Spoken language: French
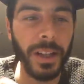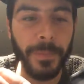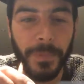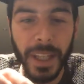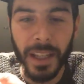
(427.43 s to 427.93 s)
là.
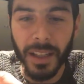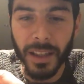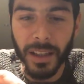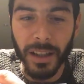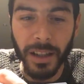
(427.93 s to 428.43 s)

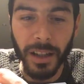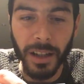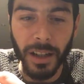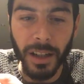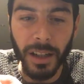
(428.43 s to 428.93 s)

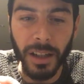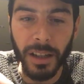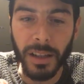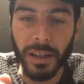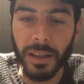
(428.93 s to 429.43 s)

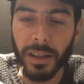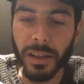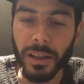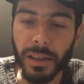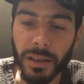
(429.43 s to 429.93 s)

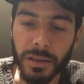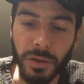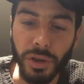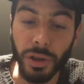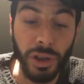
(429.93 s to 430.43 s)
Euh,
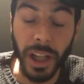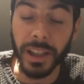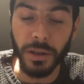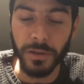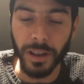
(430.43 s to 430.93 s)
donc je, la
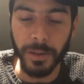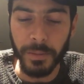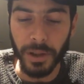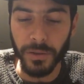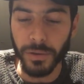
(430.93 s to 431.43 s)
découvre en
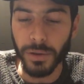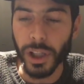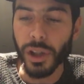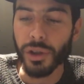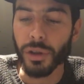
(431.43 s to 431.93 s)
même temps que
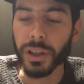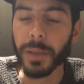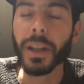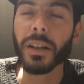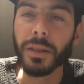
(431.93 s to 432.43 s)
vous. Je
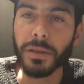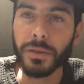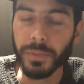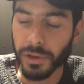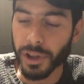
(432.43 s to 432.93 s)
connais bien
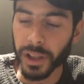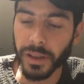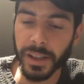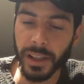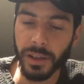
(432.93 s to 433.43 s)
entendu, puisque
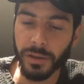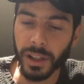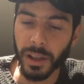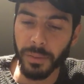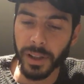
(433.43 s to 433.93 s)
j'adore ça, je
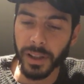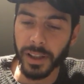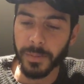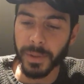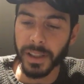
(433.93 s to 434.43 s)
connais un peu
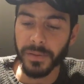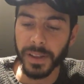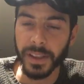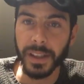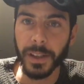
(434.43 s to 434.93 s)
les,
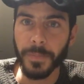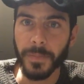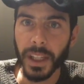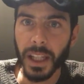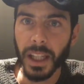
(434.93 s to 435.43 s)
spécificités.
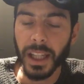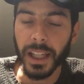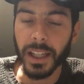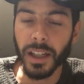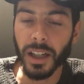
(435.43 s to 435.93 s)

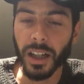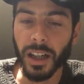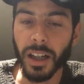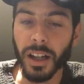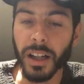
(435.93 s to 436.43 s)

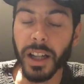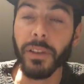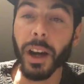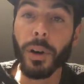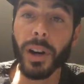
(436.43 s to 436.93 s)
Euh, et,
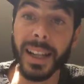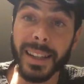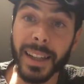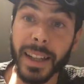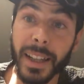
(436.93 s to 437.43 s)
vraiment
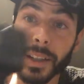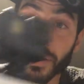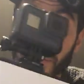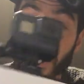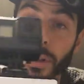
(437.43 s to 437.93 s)
l'intérêt
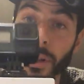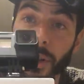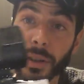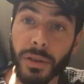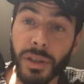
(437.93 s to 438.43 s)
donc
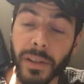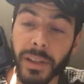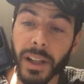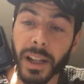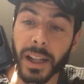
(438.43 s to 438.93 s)
que
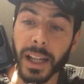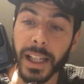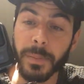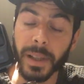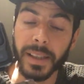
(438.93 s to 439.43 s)
j'avais
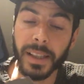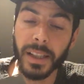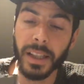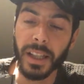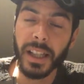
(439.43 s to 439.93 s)
à, y
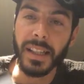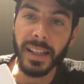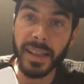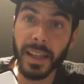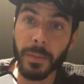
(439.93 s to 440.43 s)
passer,
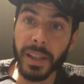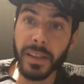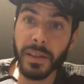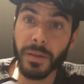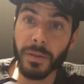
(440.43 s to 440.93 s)
c'est la
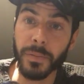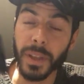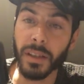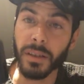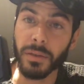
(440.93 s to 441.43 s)
stabilisation.
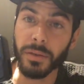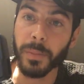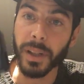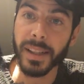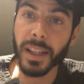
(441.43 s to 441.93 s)
Donc
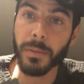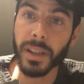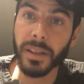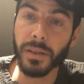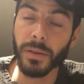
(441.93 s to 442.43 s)
c'est pas une
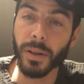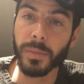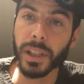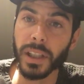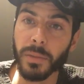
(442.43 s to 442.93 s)
stabilisation
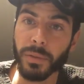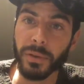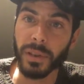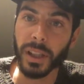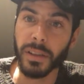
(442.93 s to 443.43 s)
optique
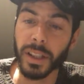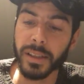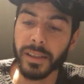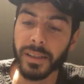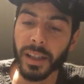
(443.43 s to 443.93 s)
pour ceux qui
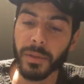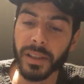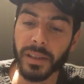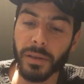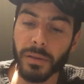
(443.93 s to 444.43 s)
connaissent, c'est une
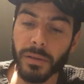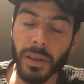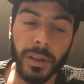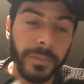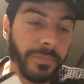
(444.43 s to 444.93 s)

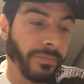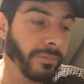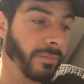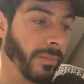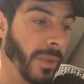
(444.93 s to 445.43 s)
stabilisation.
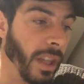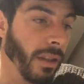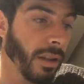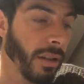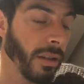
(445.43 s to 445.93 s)

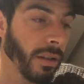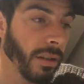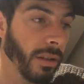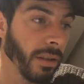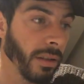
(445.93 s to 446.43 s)

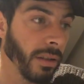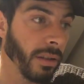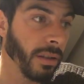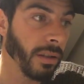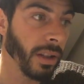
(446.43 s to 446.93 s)

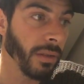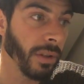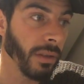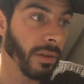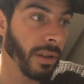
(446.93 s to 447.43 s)

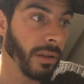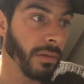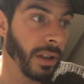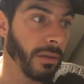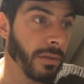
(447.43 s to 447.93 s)
allons, allons,
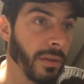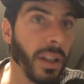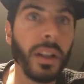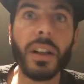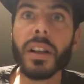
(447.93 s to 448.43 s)
allons, allons
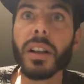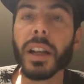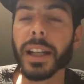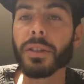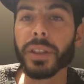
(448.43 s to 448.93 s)

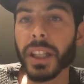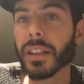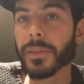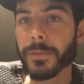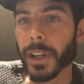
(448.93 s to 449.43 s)

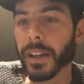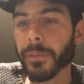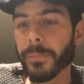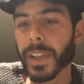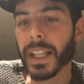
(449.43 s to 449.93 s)
électronique. Voilà.
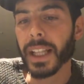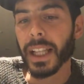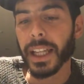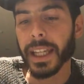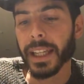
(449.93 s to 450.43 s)

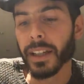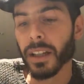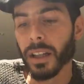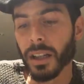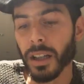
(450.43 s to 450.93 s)
Et
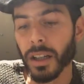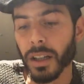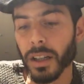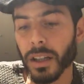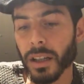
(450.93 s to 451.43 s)

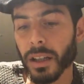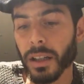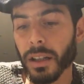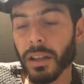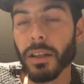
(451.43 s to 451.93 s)

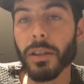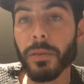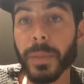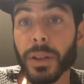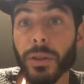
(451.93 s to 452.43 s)

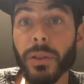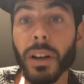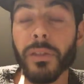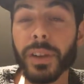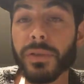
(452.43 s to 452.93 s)
euh, mais donc
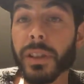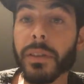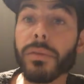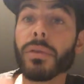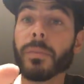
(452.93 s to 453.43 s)
voilà, en fait, vous
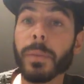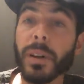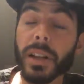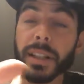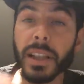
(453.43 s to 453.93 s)
savez, vu,
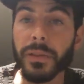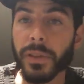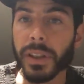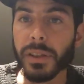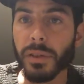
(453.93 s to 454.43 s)
même euh, les
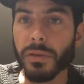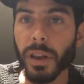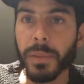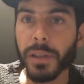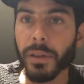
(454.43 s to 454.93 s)
téléphones, ils se
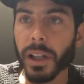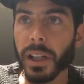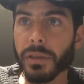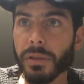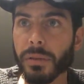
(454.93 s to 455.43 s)
sont améliorés
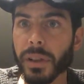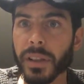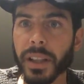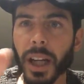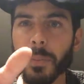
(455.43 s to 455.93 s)
là-dessus,
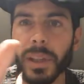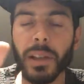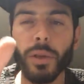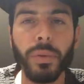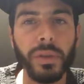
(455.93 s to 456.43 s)
etc. Puis
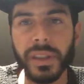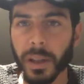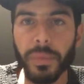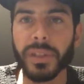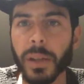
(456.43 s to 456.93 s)
les GoPro, c'est
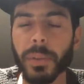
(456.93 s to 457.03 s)
un peu ce qui est